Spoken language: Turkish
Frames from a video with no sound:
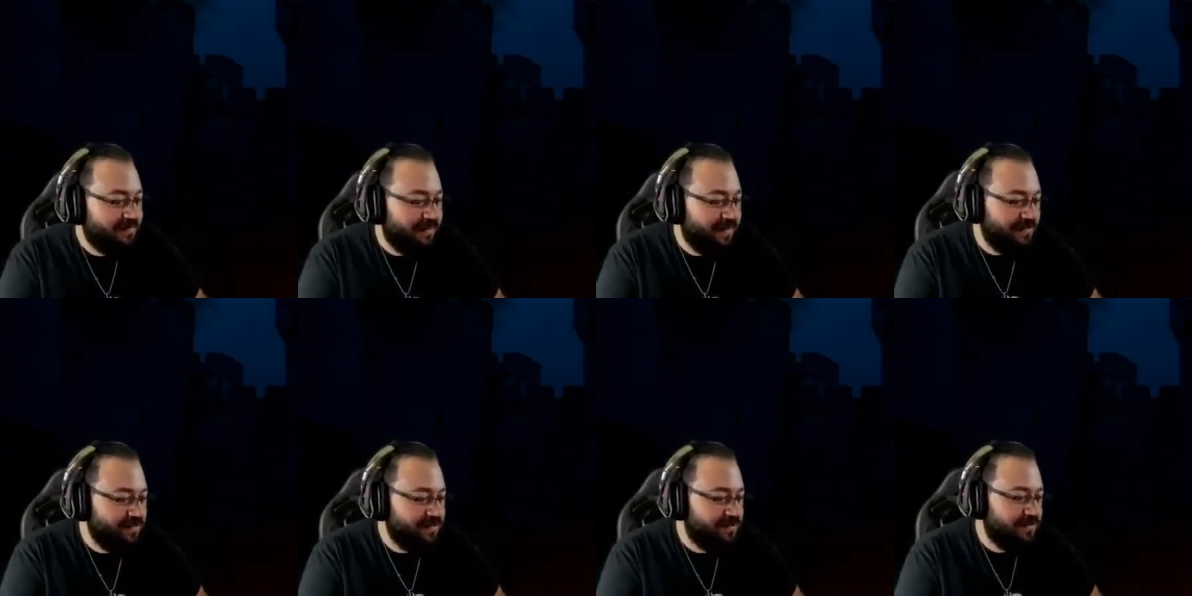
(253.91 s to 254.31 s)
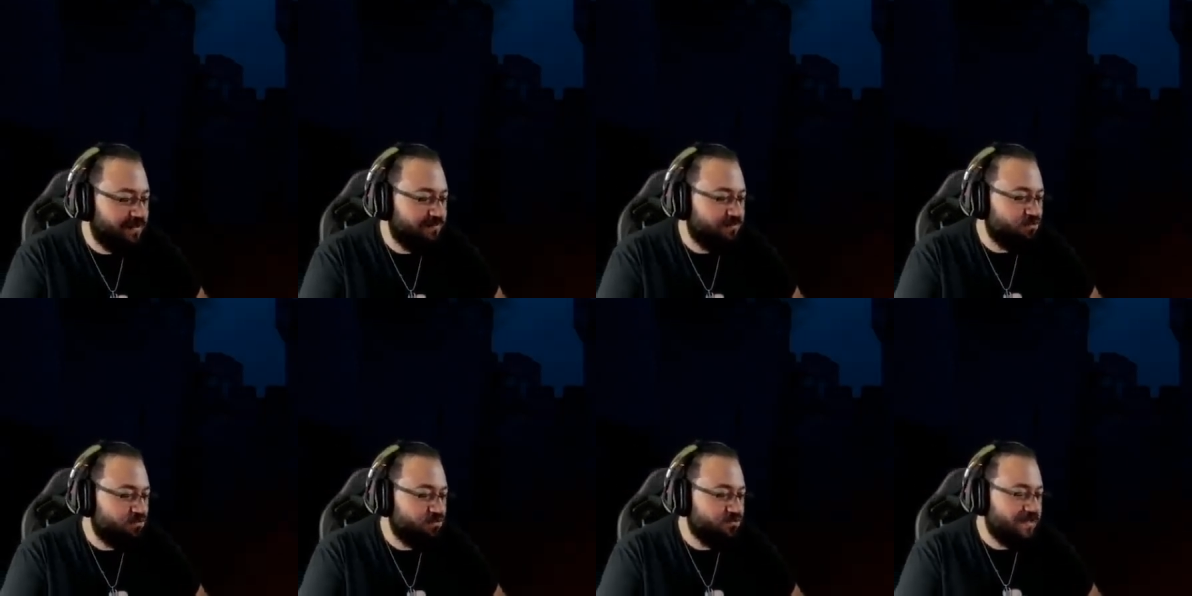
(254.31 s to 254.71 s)
Kenshi
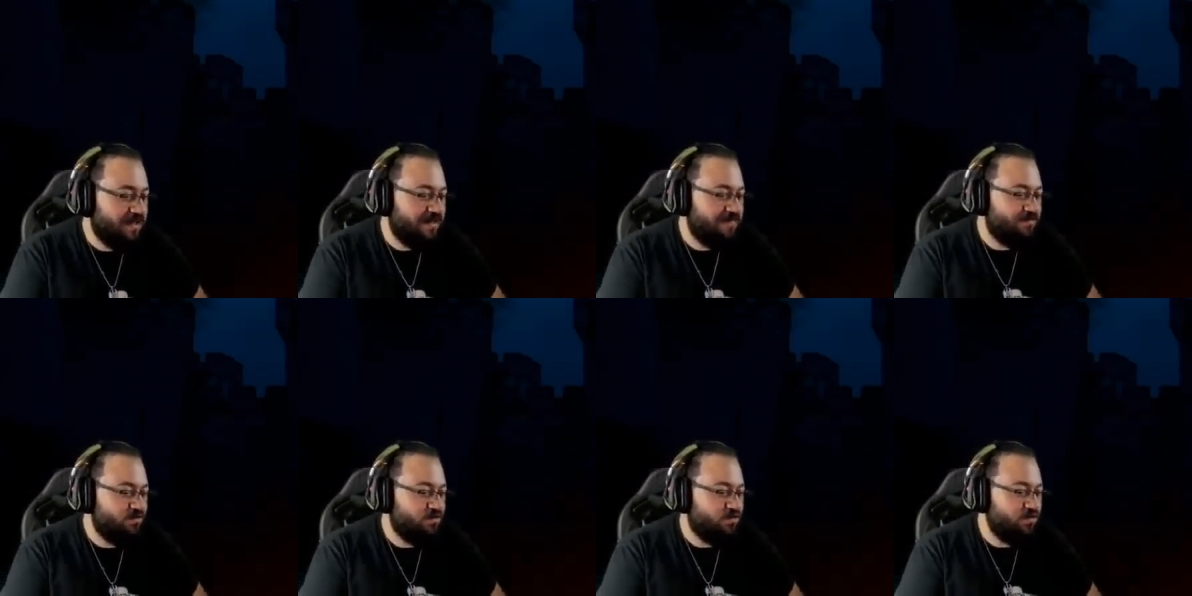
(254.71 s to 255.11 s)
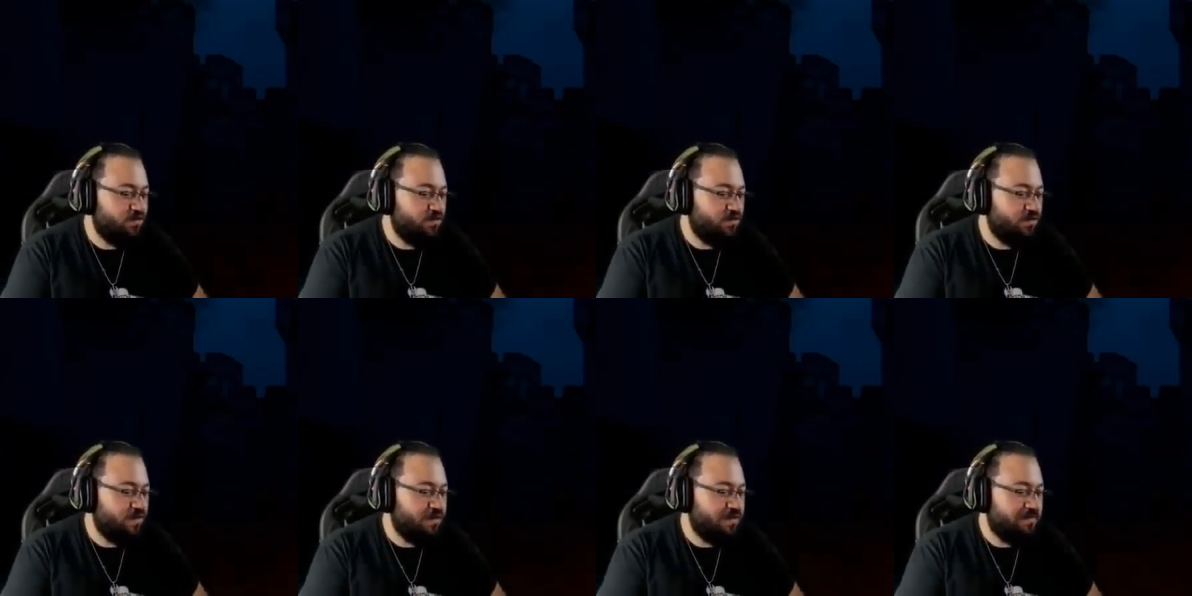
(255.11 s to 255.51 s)
gibi güzel bir
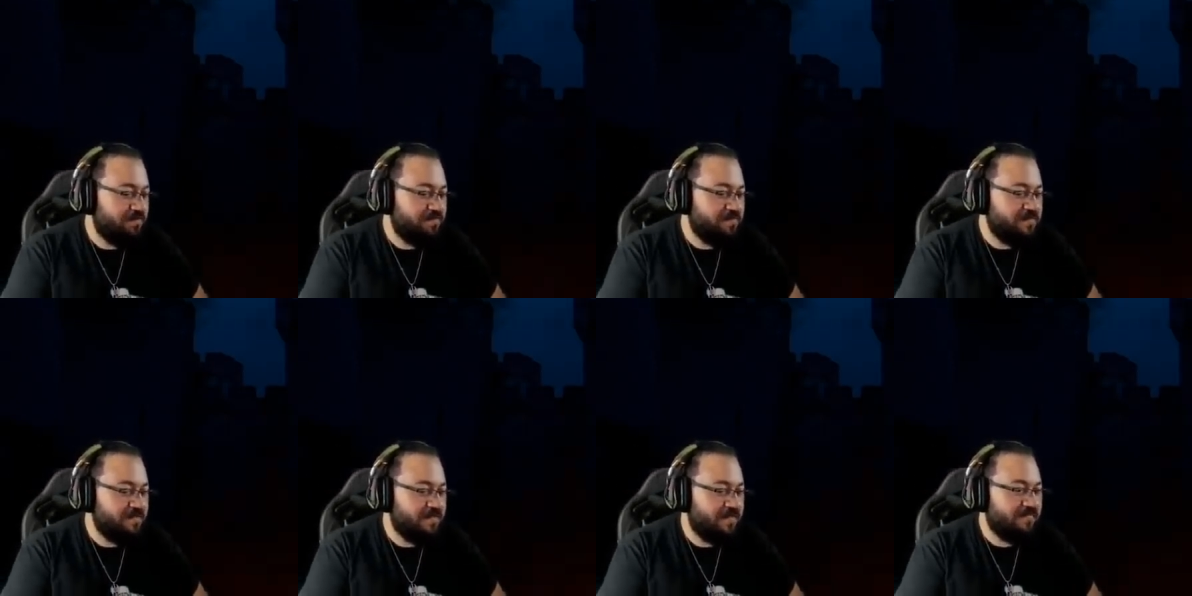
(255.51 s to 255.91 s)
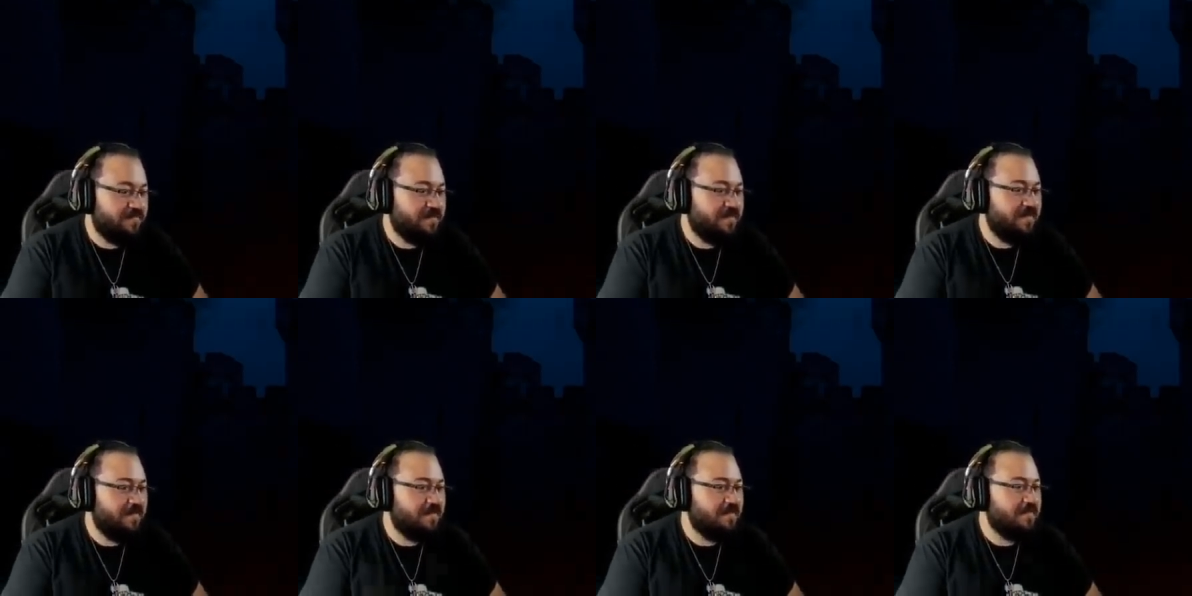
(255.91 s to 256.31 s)
oyun oynayıp
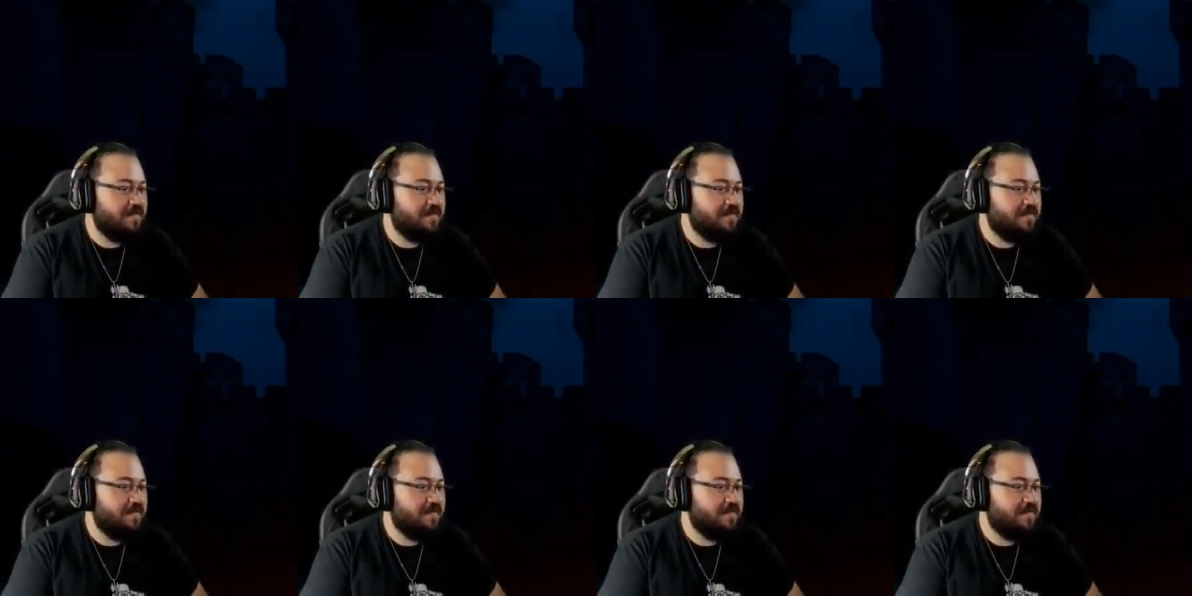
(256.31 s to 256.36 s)
zevkle